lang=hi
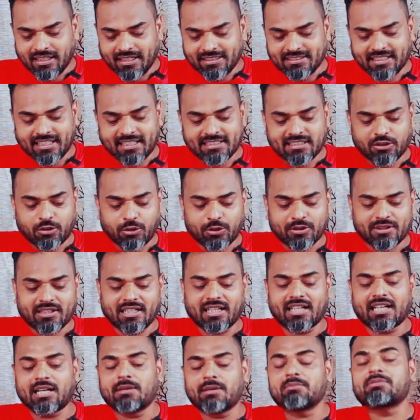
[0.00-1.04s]
ऐसे कैसे कोई
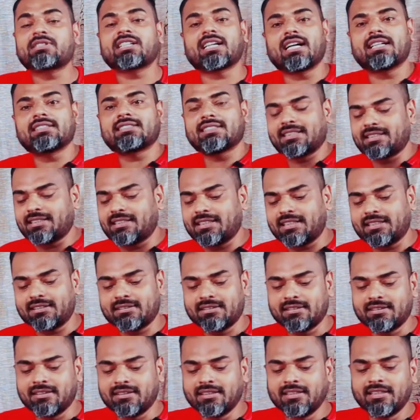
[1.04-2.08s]
इतना आराम से खा सकता
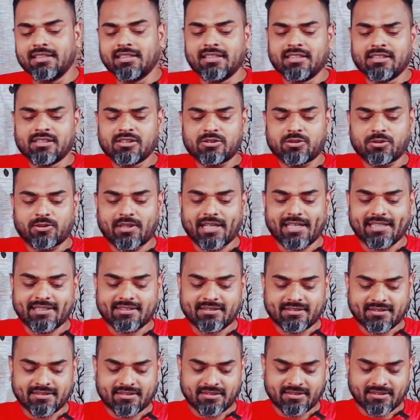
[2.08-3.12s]
है सो
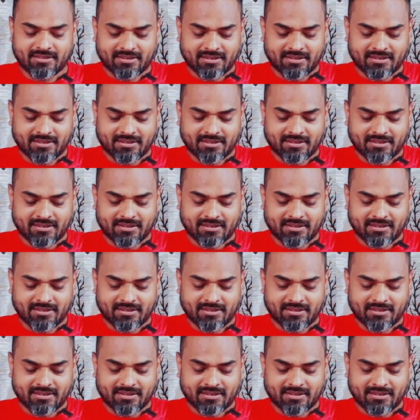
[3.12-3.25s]
गाइस